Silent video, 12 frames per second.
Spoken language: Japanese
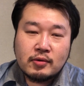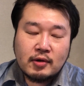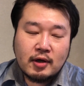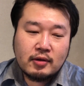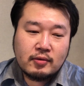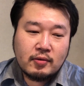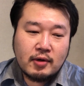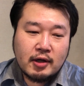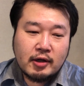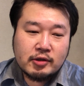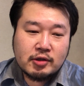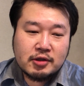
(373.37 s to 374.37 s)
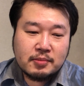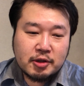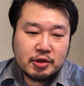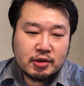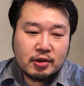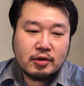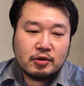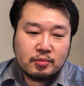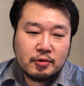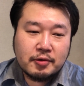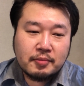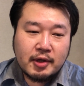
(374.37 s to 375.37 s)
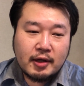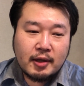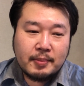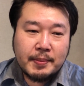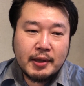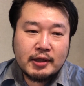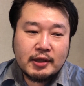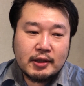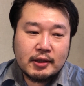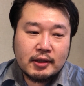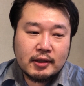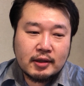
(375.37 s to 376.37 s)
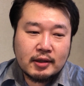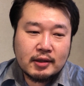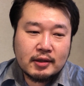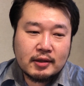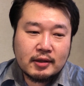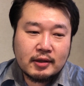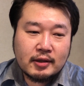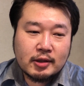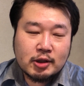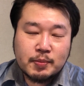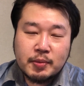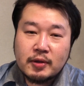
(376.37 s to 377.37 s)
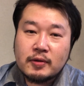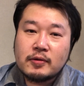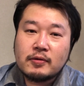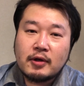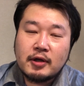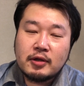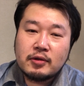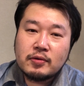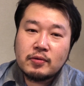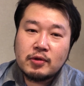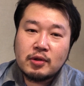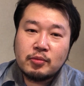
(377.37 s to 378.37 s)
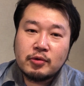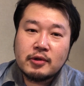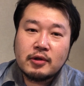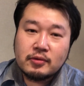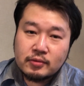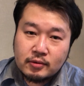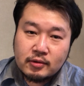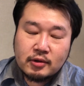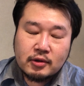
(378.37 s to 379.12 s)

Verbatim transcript: あのお話ししましたけどもまあやっぱりえー、スペックがエントリーモデル